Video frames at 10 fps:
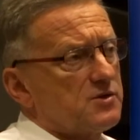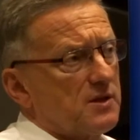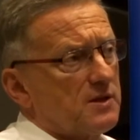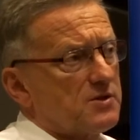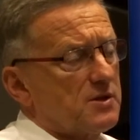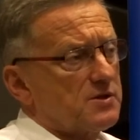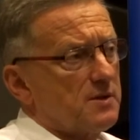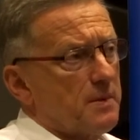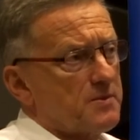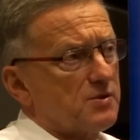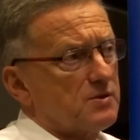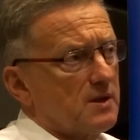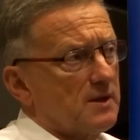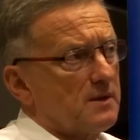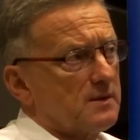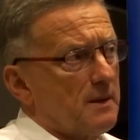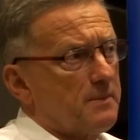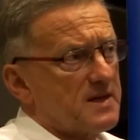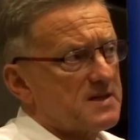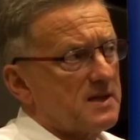że, że, że po prostu ta, ta
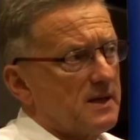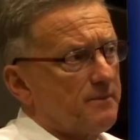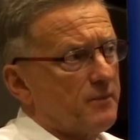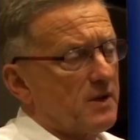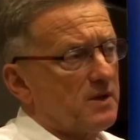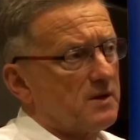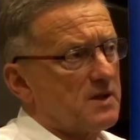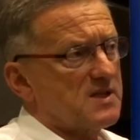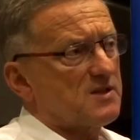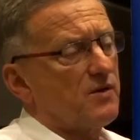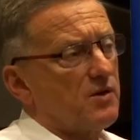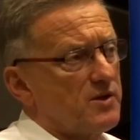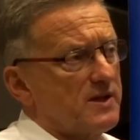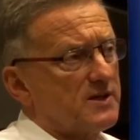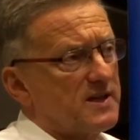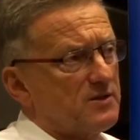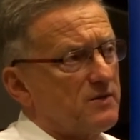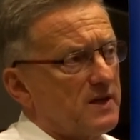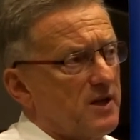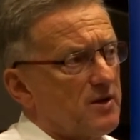presja e, niezadowolonych kandydatów
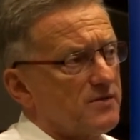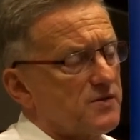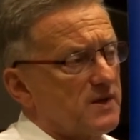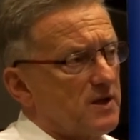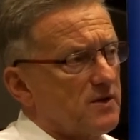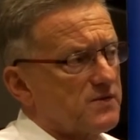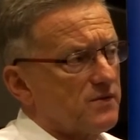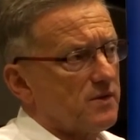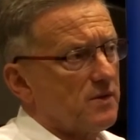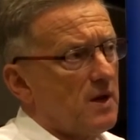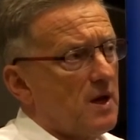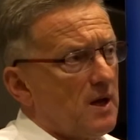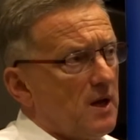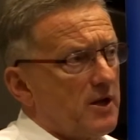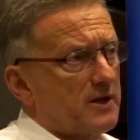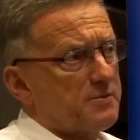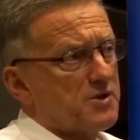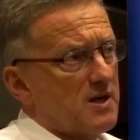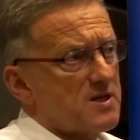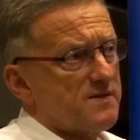na kierowców i kierowców, no i te
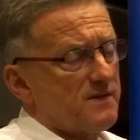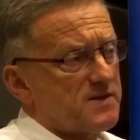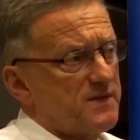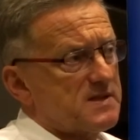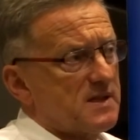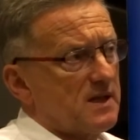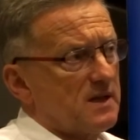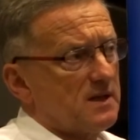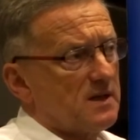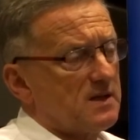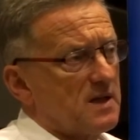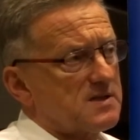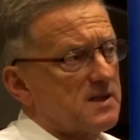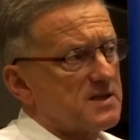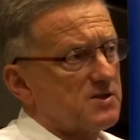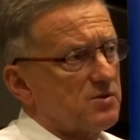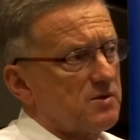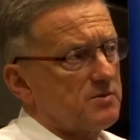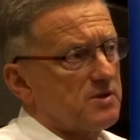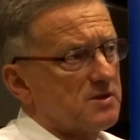przekleństwa, wyzwiska i ten stres,
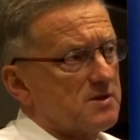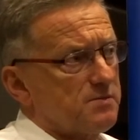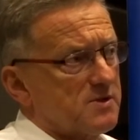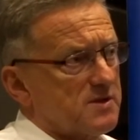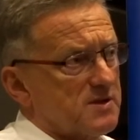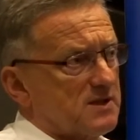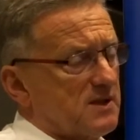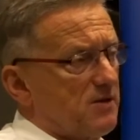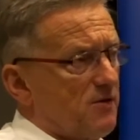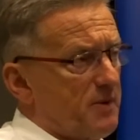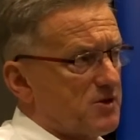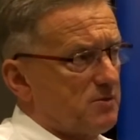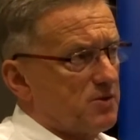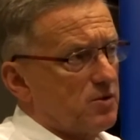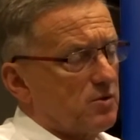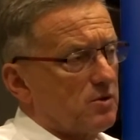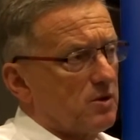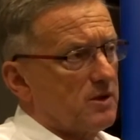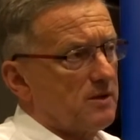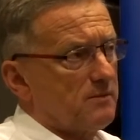którym się zatknęły w pierwszym dniu,
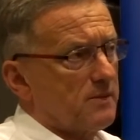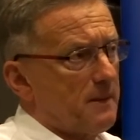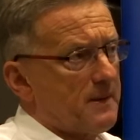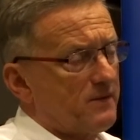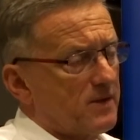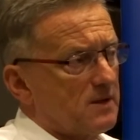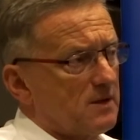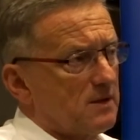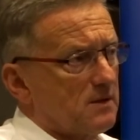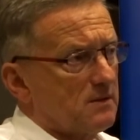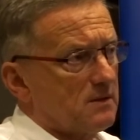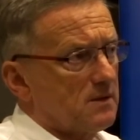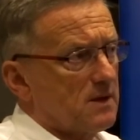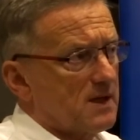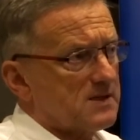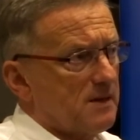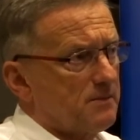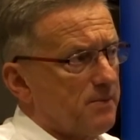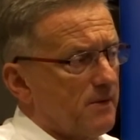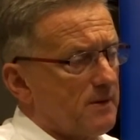no naprawdę e, ja
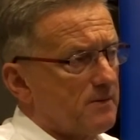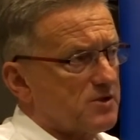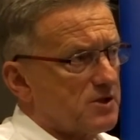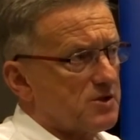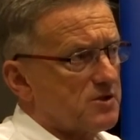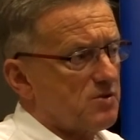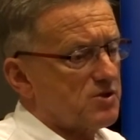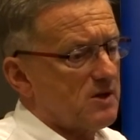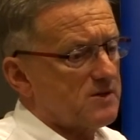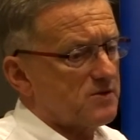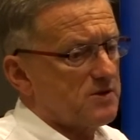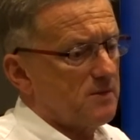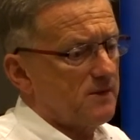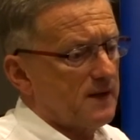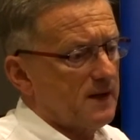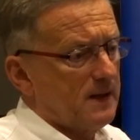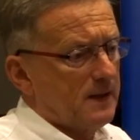sam powiem szczerze, słyszałem, zwróciłem uwagę,